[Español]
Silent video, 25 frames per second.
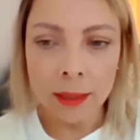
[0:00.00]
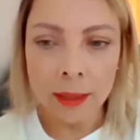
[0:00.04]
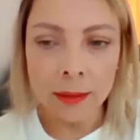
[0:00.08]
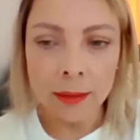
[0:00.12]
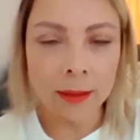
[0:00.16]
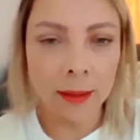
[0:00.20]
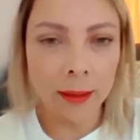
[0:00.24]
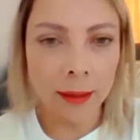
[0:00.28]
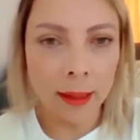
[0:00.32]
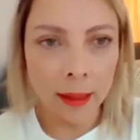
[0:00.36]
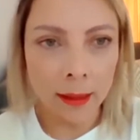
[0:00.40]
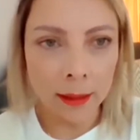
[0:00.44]

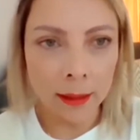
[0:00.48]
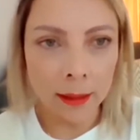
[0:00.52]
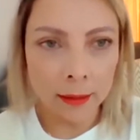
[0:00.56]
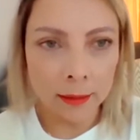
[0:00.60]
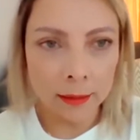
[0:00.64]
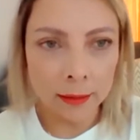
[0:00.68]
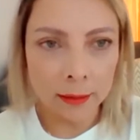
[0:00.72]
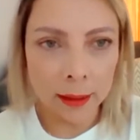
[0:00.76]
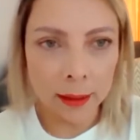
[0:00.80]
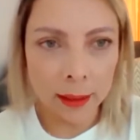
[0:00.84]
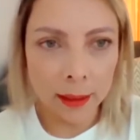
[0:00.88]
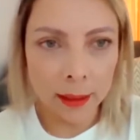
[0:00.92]
será
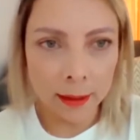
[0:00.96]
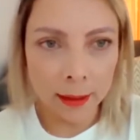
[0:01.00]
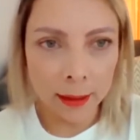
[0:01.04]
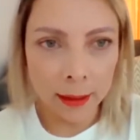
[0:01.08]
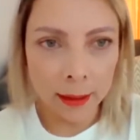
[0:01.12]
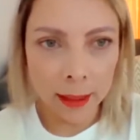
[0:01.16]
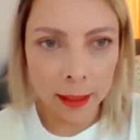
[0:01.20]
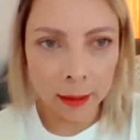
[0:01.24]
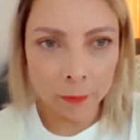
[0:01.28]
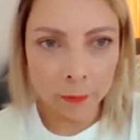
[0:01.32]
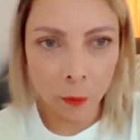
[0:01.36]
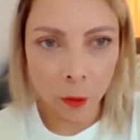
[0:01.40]
se
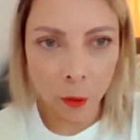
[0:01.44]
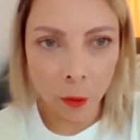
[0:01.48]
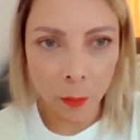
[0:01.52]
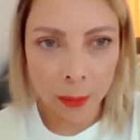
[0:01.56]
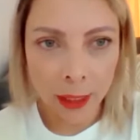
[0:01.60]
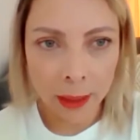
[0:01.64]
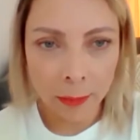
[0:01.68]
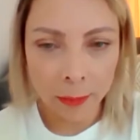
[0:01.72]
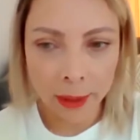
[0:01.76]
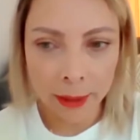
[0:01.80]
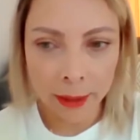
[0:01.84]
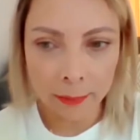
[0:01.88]
declara
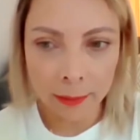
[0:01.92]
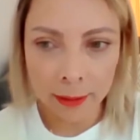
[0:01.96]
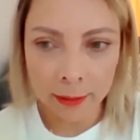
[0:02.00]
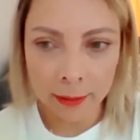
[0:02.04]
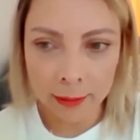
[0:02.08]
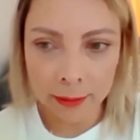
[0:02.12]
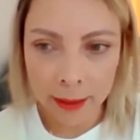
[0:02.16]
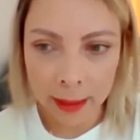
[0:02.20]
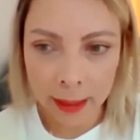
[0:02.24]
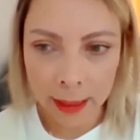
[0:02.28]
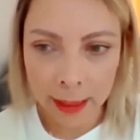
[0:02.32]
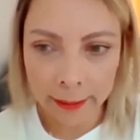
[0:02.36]
formalmente
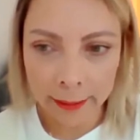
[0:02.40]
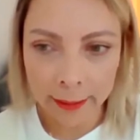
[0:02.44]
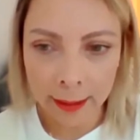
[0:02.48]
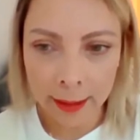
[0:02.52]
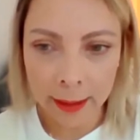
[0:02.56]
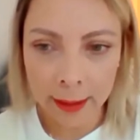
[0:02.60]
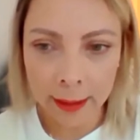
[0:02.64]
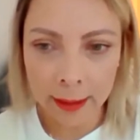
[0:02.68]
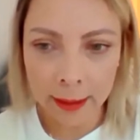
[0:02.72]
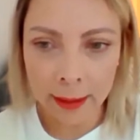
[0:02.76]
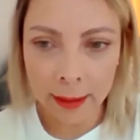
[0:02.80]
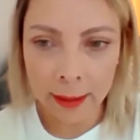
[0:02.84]

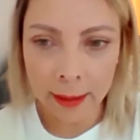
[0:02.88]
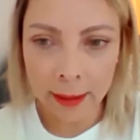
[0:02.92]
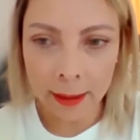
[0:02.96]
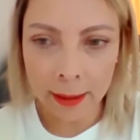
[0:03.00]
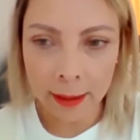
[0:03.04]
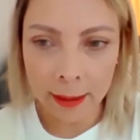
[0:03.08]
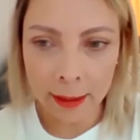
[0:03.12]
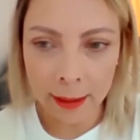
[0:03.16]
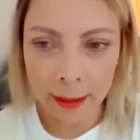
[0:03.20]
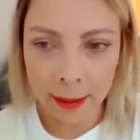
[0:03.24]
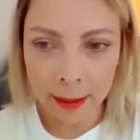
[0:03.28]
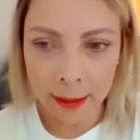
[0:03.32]
instalada
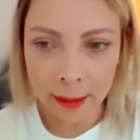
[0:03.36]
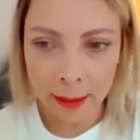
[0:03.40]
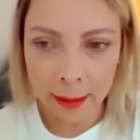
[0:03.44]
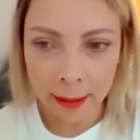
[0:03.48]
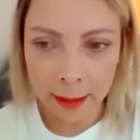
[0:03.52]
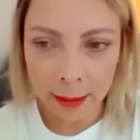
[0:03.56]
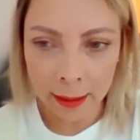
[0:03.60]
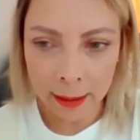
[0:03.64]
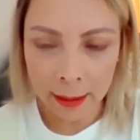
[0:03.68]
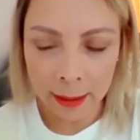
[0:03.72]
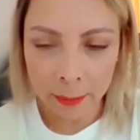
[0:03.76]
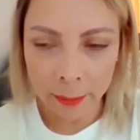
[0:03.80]

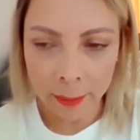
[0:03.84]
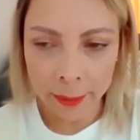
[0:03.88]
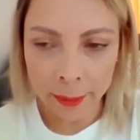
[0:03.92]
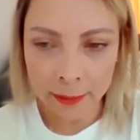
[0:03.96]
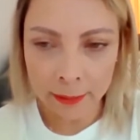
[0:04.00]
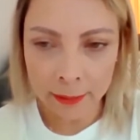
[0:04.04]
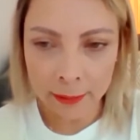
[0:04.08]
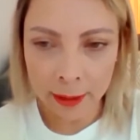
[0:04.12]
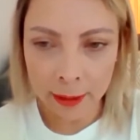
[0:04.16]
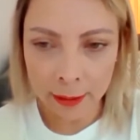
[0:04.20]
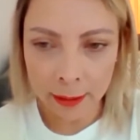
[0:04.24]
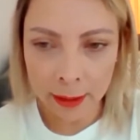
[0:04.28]
eh, la
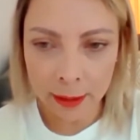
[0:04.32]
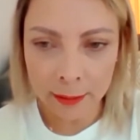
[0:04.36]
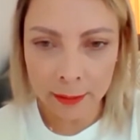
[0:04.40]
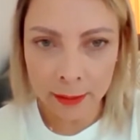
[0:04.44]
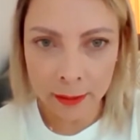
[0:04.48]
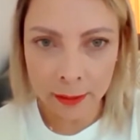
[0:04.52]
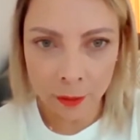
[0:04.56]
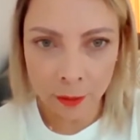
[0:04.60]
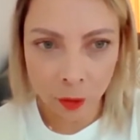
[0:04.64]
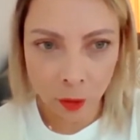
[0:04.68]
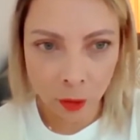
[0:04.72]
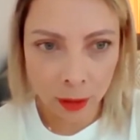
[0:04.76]
presente
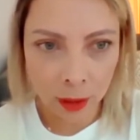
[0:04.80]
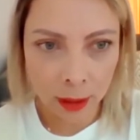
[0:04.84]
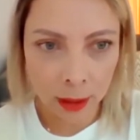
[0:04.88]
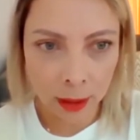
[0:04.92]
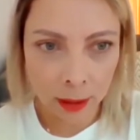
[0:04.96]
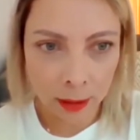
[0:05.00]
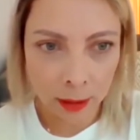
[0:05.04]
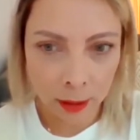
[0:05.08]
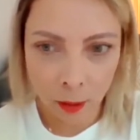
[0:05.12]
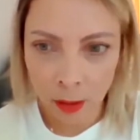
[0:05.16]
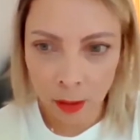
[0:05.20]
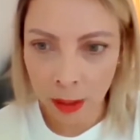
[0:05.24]
sesión
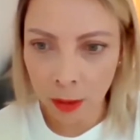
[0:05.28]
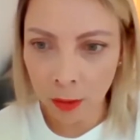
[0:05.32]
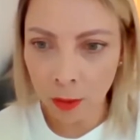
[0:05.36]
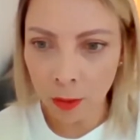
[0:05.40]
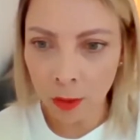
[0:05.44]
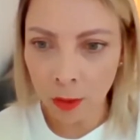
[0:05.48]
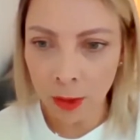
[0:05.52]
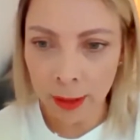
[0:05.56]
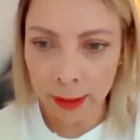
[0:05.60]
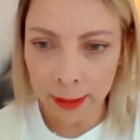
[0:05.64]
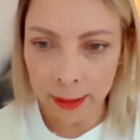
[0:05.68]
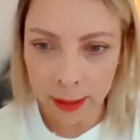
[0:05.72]
en el
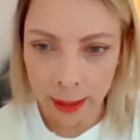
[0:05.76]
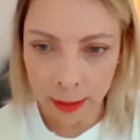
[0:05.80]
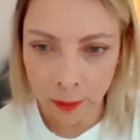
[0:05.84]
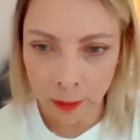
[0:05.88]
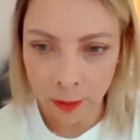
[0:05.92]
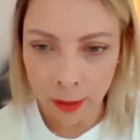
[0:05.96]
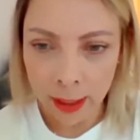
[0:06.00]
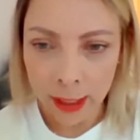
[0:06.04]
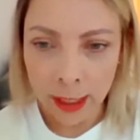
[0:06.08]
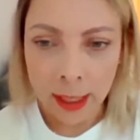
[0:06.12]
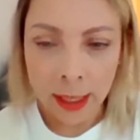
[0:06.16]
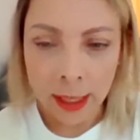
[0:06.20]
órgano colegial.
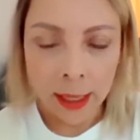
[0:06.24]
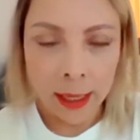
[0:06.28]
